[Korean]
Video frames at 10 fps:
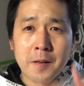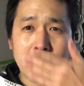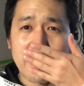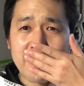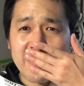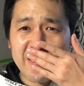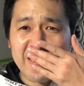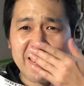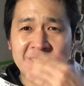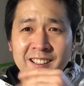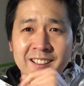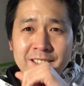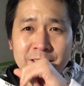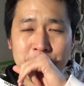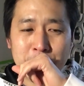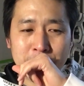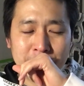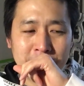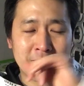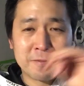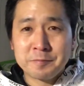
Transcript: 아이고 이번에